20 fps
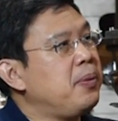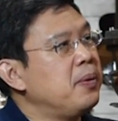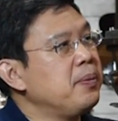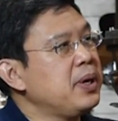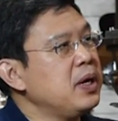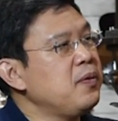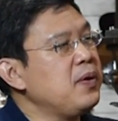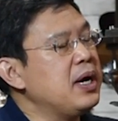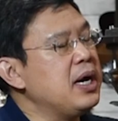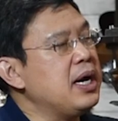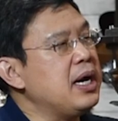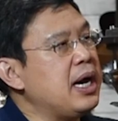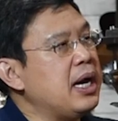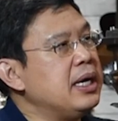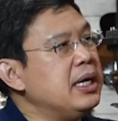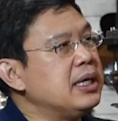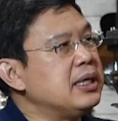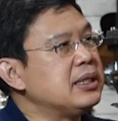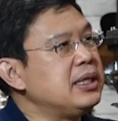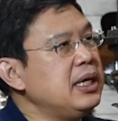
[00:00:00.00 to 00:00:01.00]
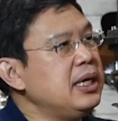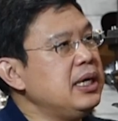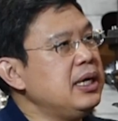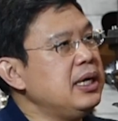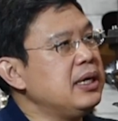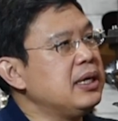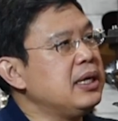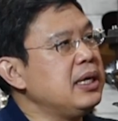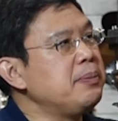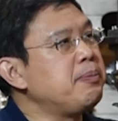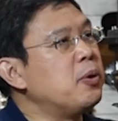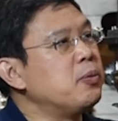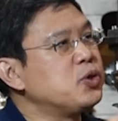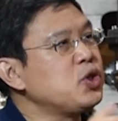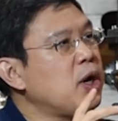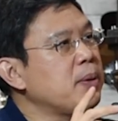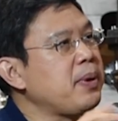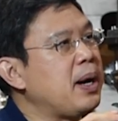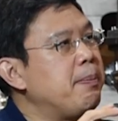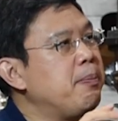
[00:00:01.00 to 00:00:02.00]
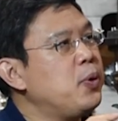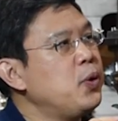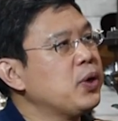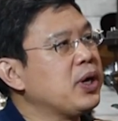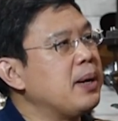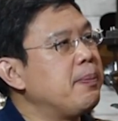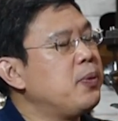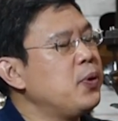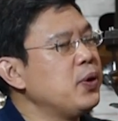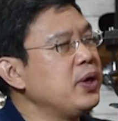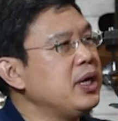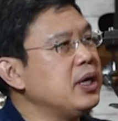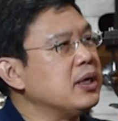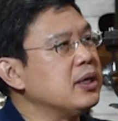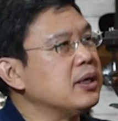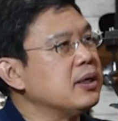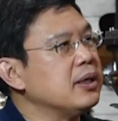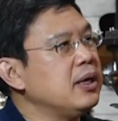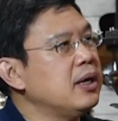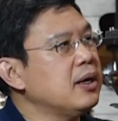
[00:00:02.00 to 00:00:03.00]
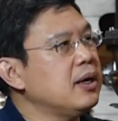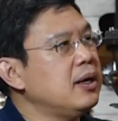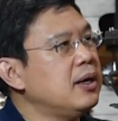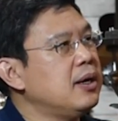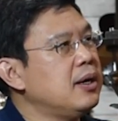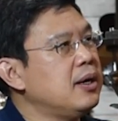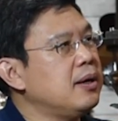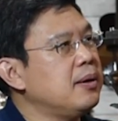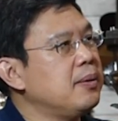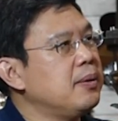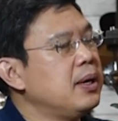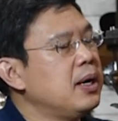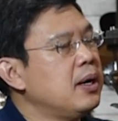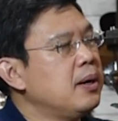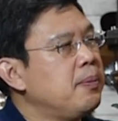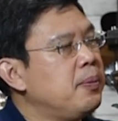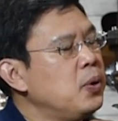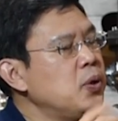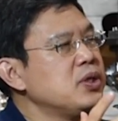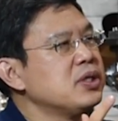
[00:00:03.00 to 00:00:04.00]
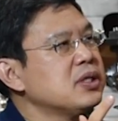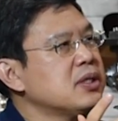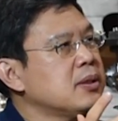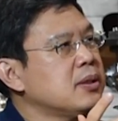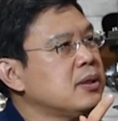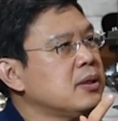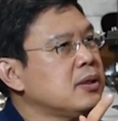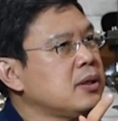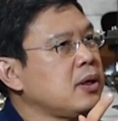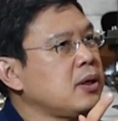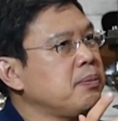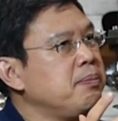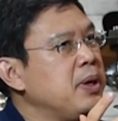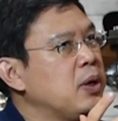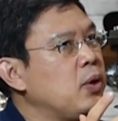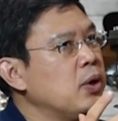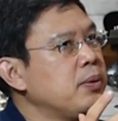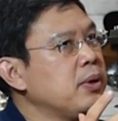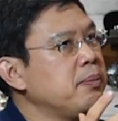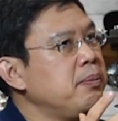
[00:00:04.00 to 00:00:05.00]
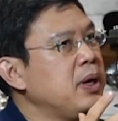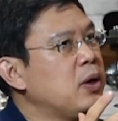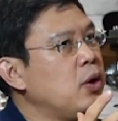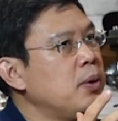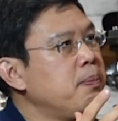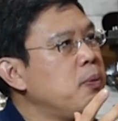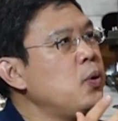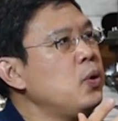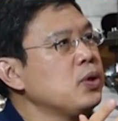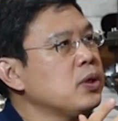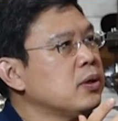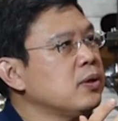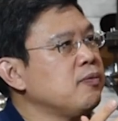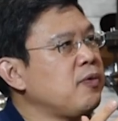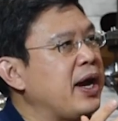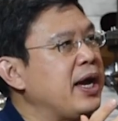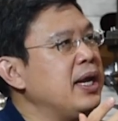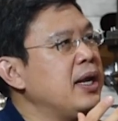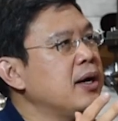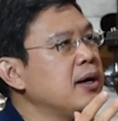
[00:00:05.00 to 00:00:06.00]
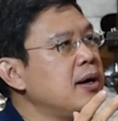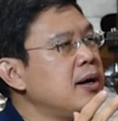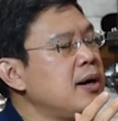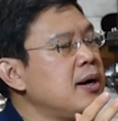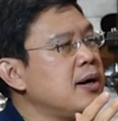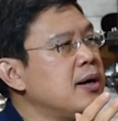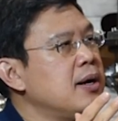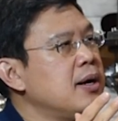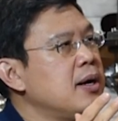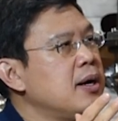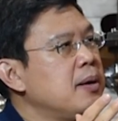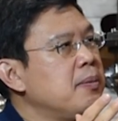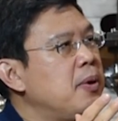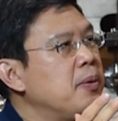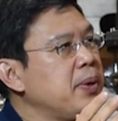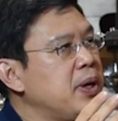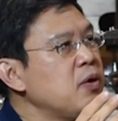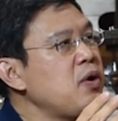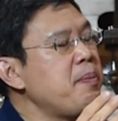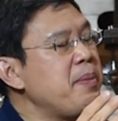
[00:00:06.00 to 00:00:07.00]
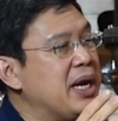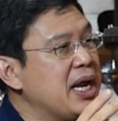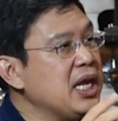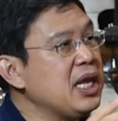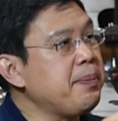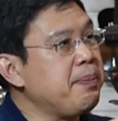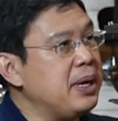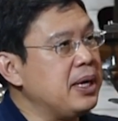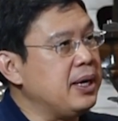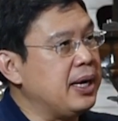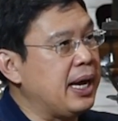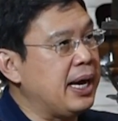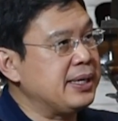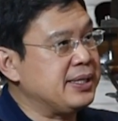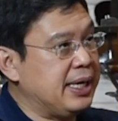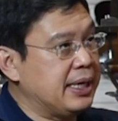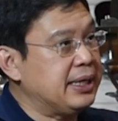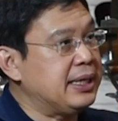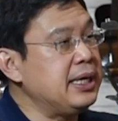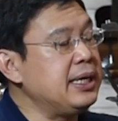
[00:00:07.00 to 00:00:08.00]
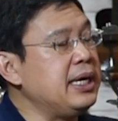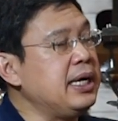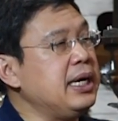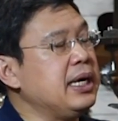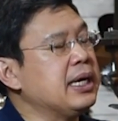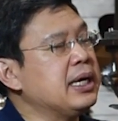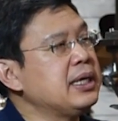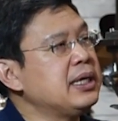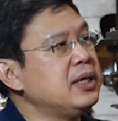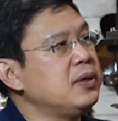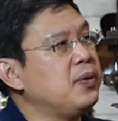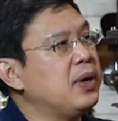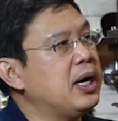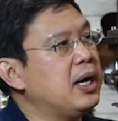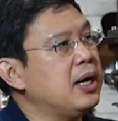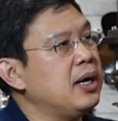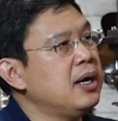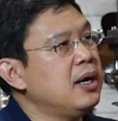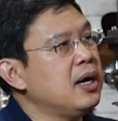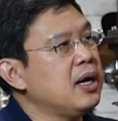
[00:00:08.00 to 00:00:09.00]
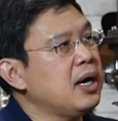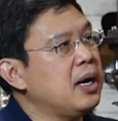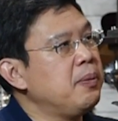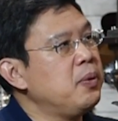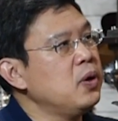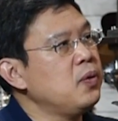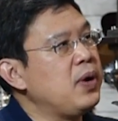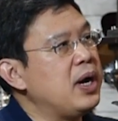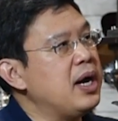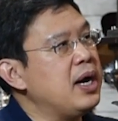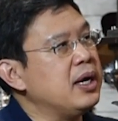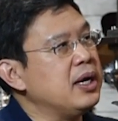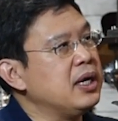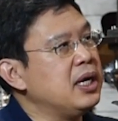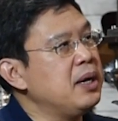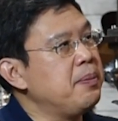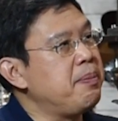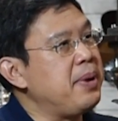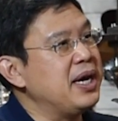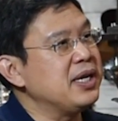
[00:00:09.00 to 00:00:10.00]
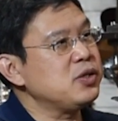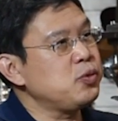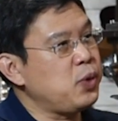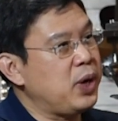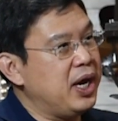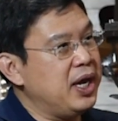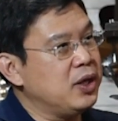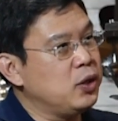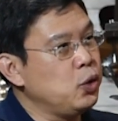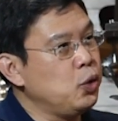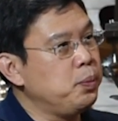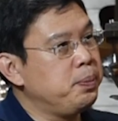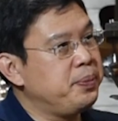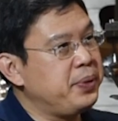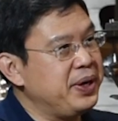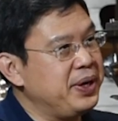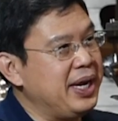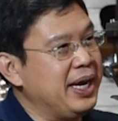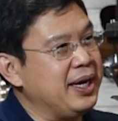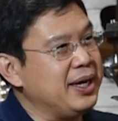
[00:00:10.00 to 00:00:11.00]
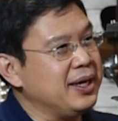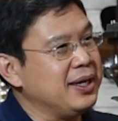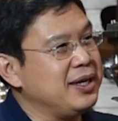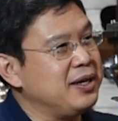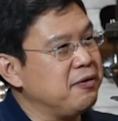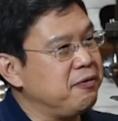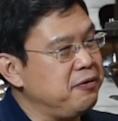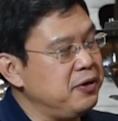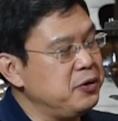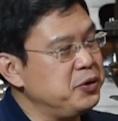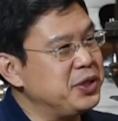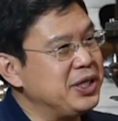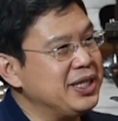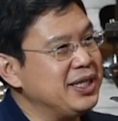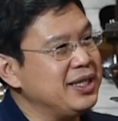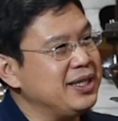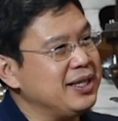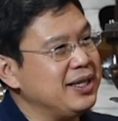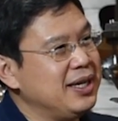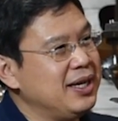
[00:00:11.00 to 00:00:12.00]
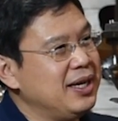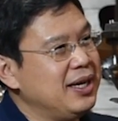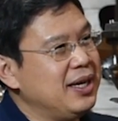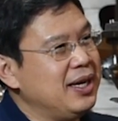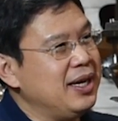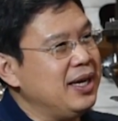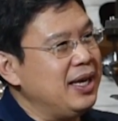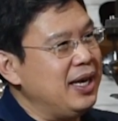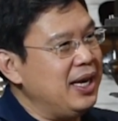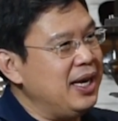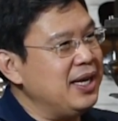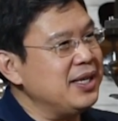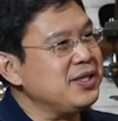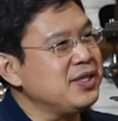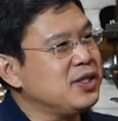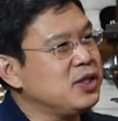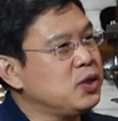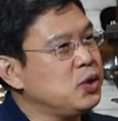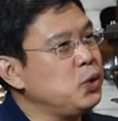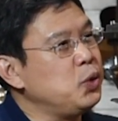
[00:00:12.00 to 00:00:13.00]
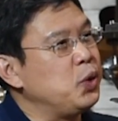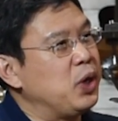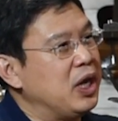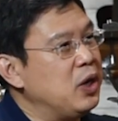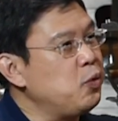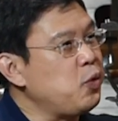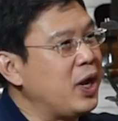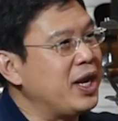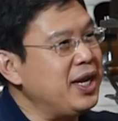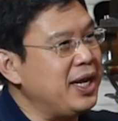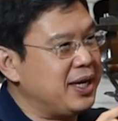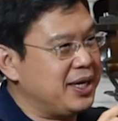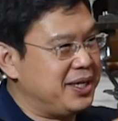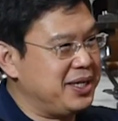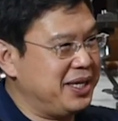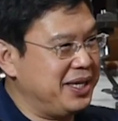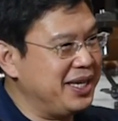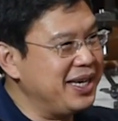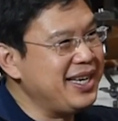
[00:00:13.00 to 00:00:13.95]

ผมคิดว่าอันนึงที่ผมชอบคำพูดหนึ่งแล้วก็พูดมีคนพูดไว้แล้วก็ผมคิดว่ามันน่าจะเป็นสิ่งที่ดีก็คือว่าเขาพูดว่า the best way to predict the future is to invent it